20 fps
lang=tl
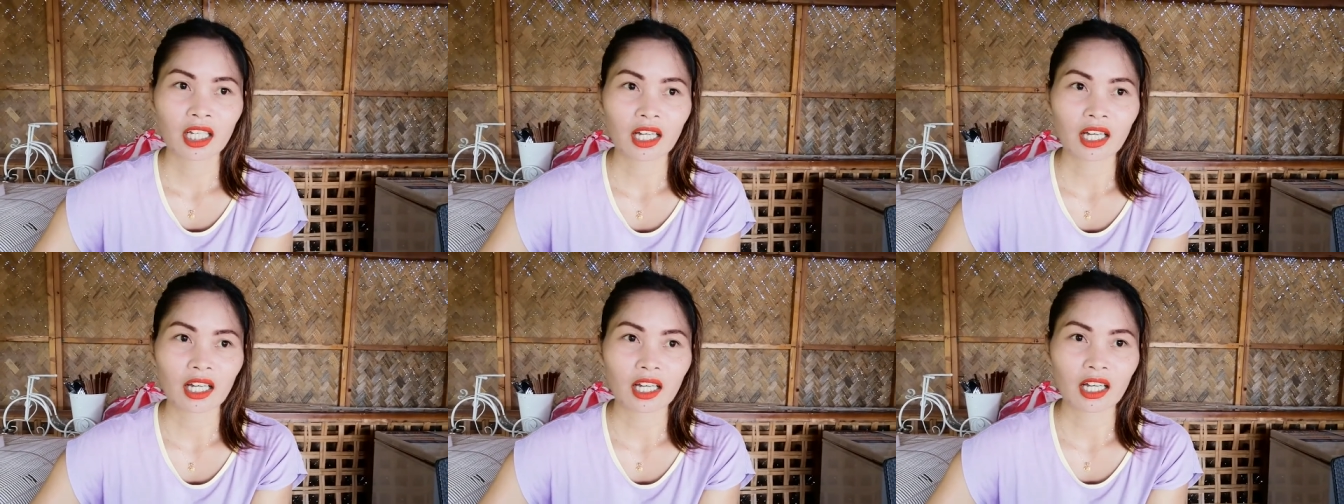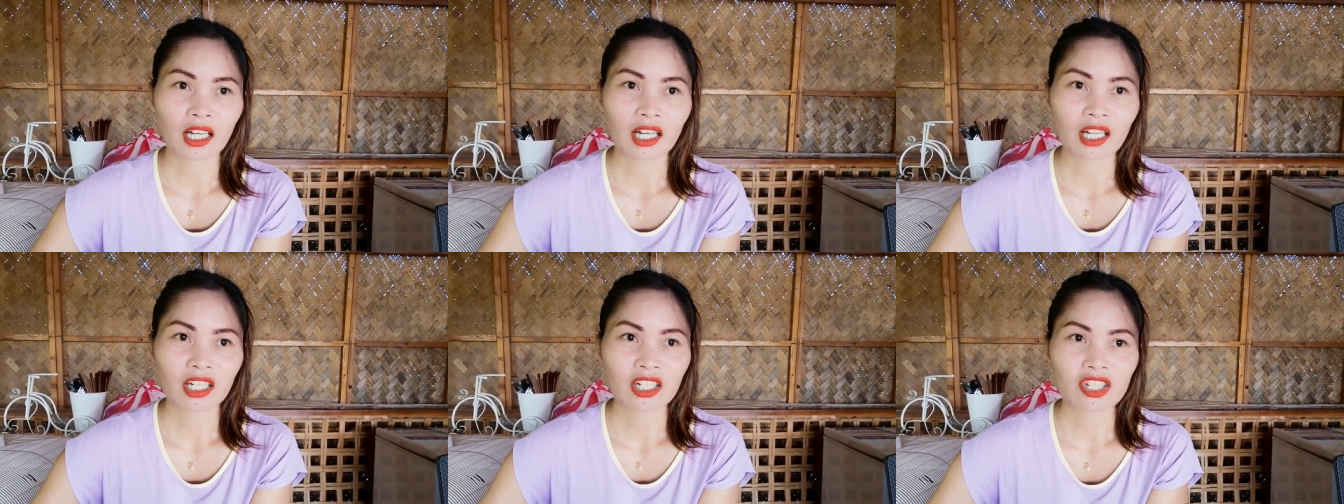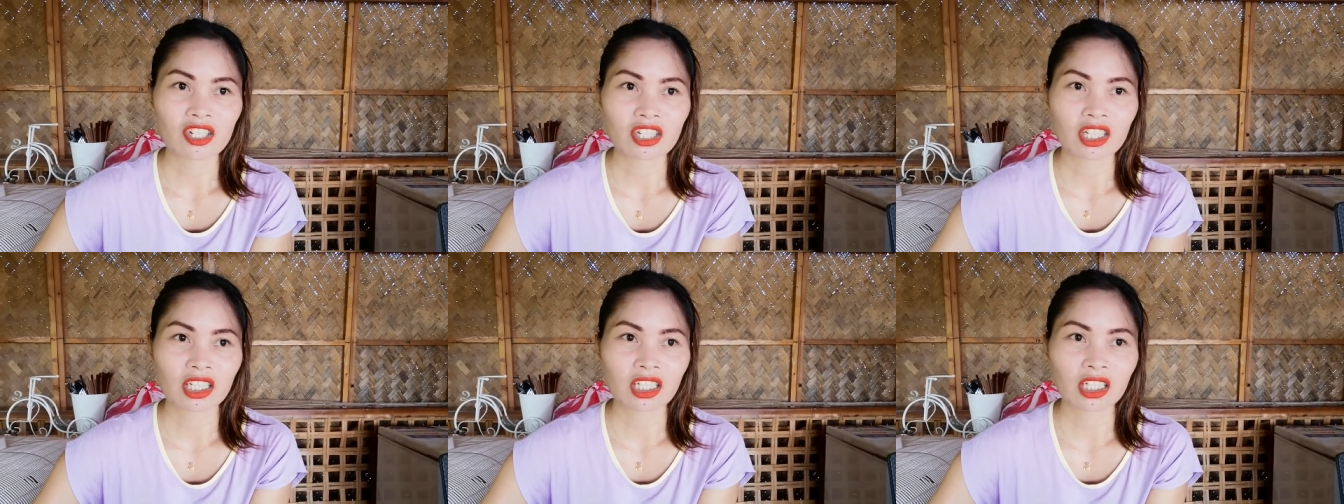uh,
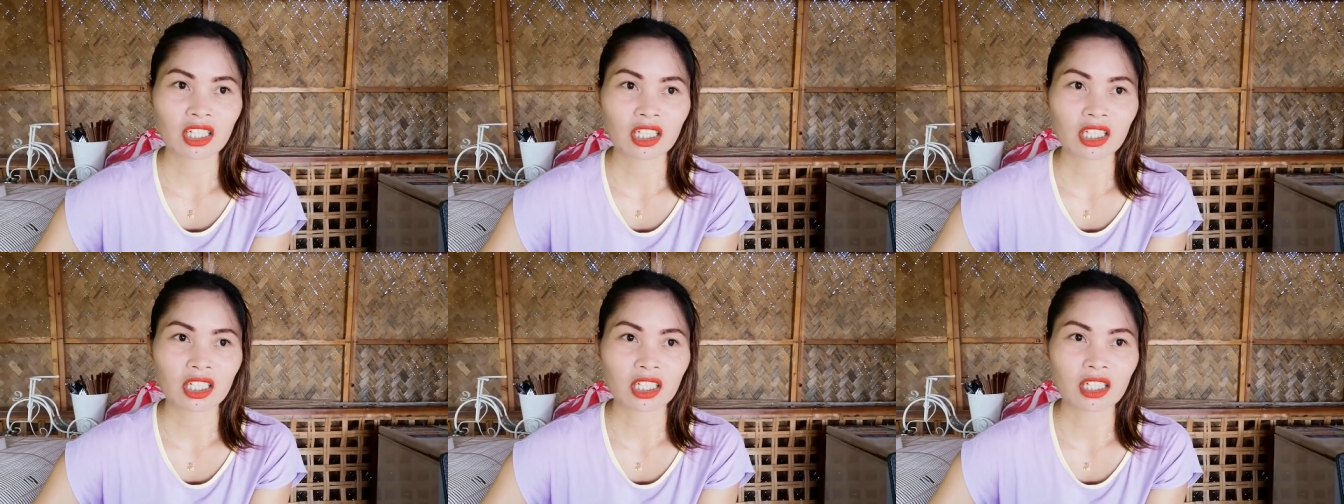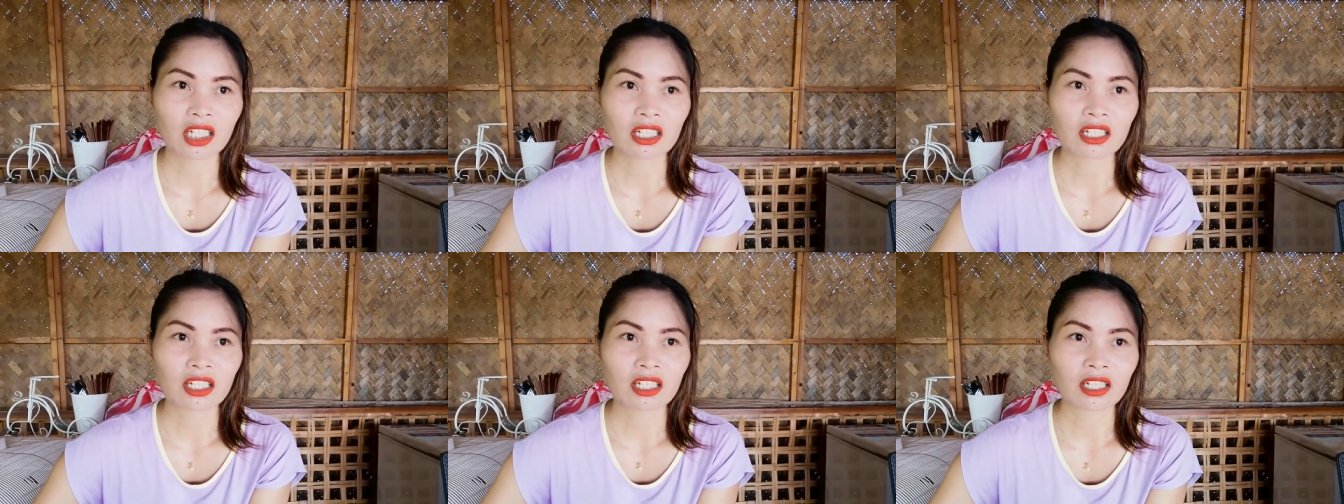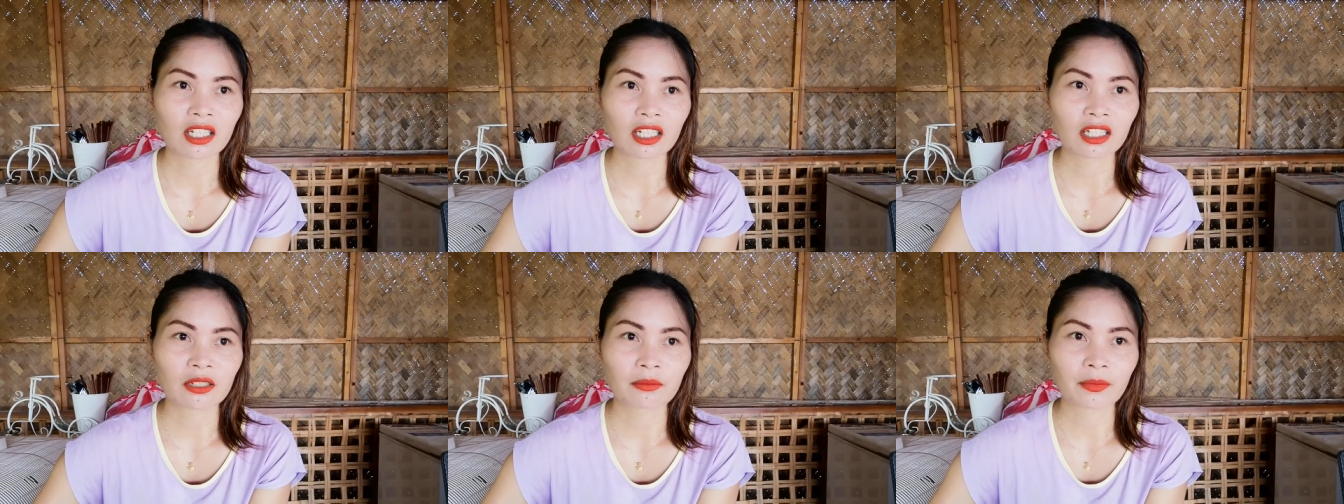she
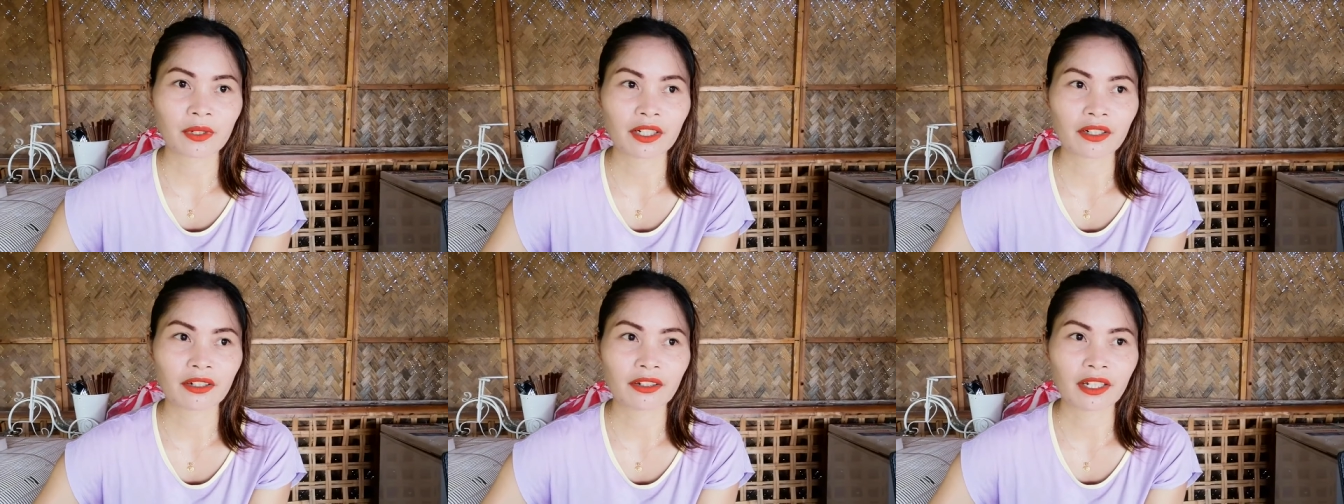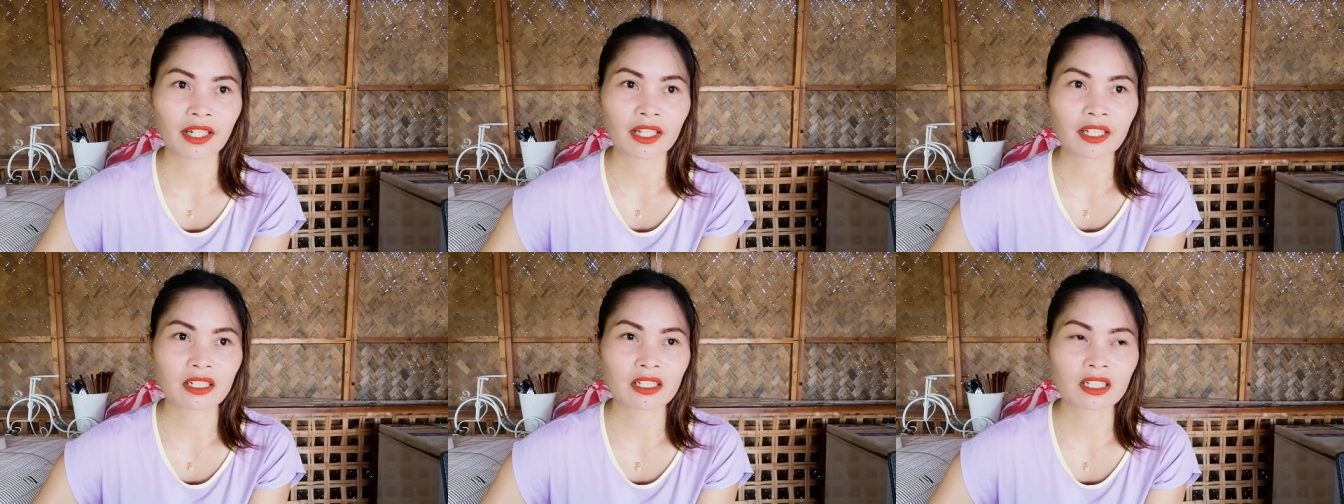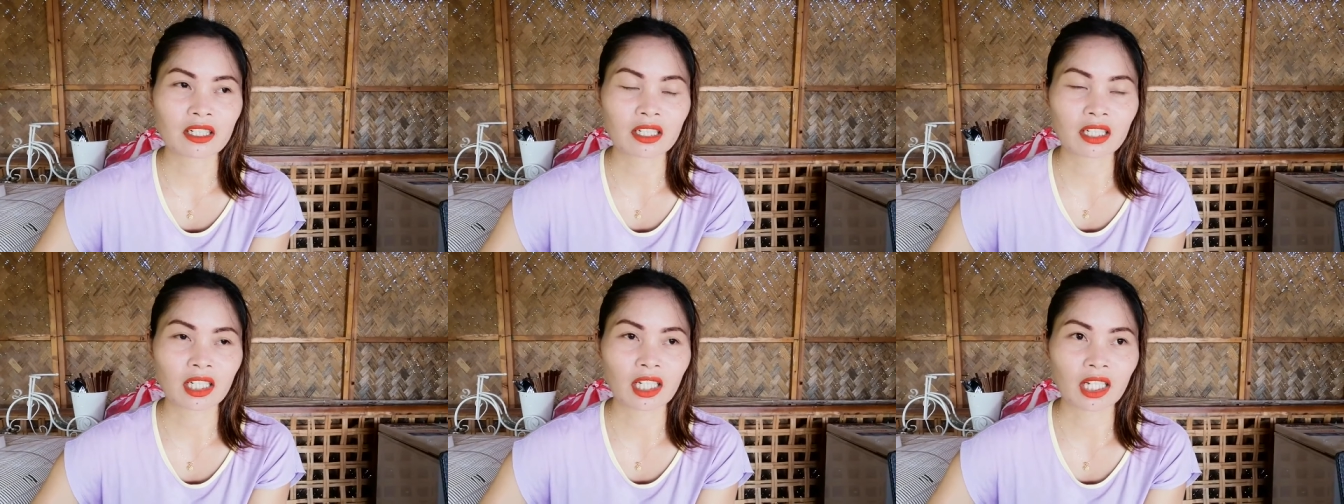doesn't experience
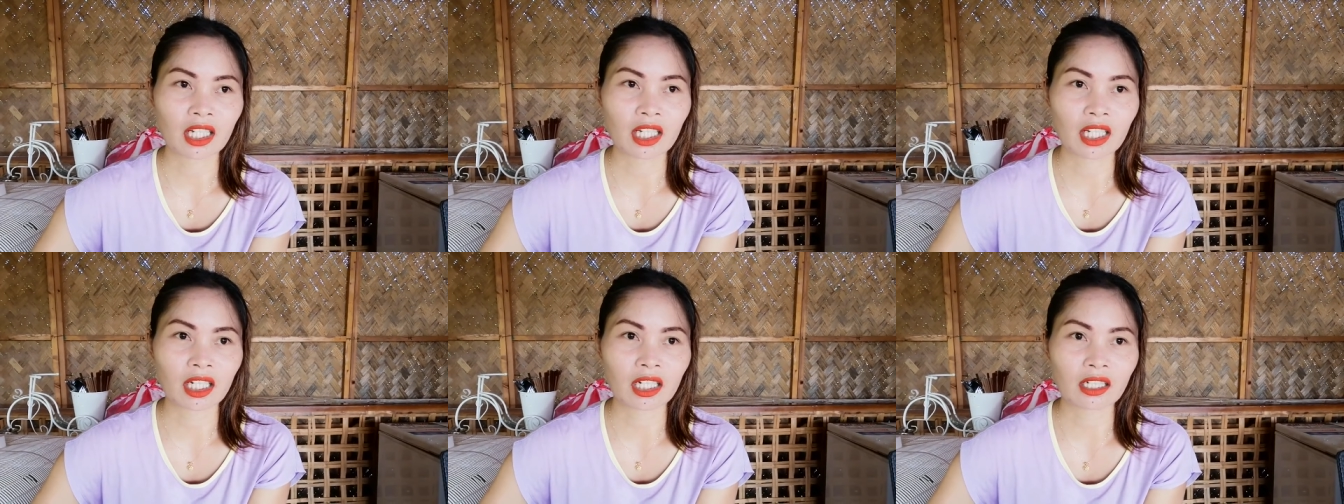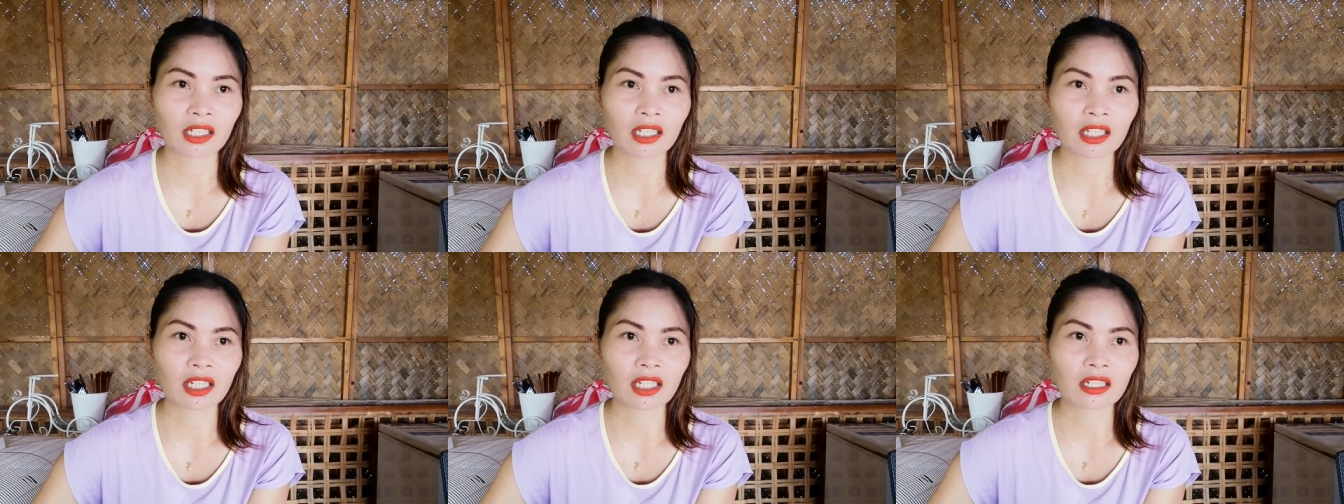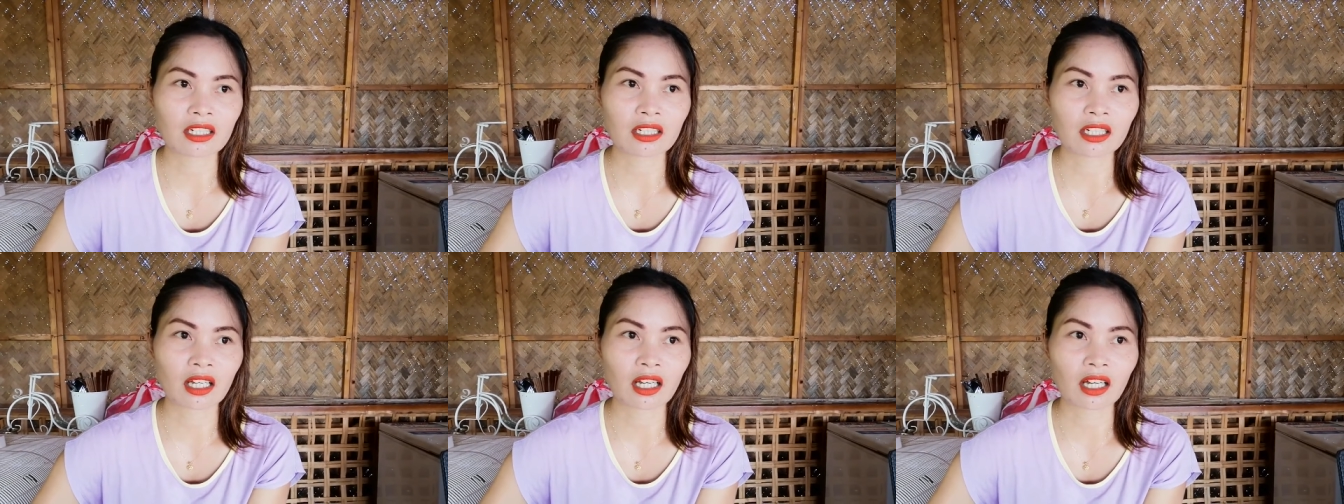seeing
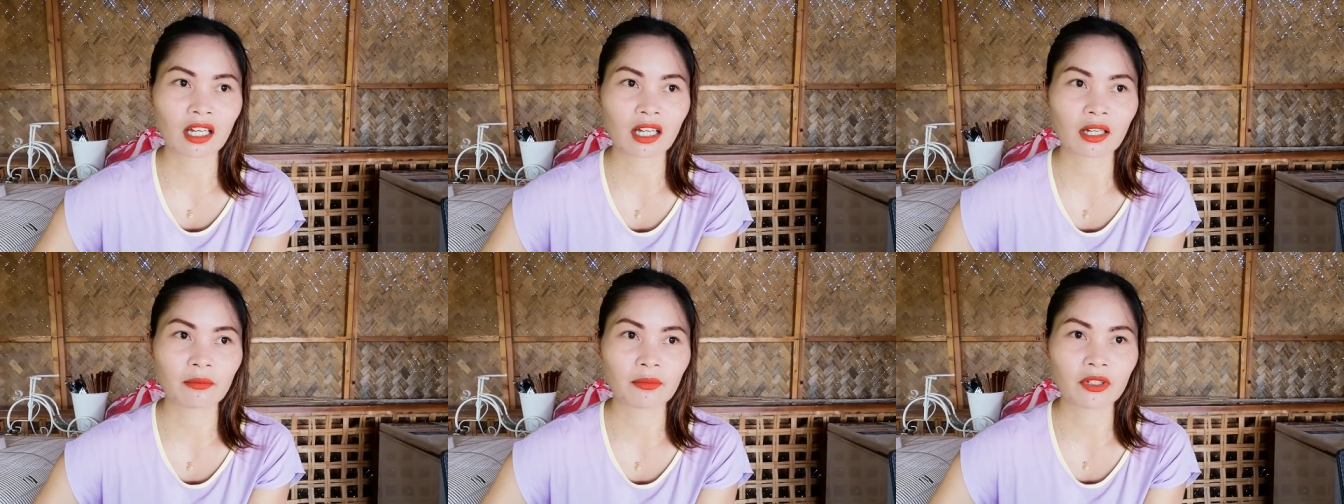these uh,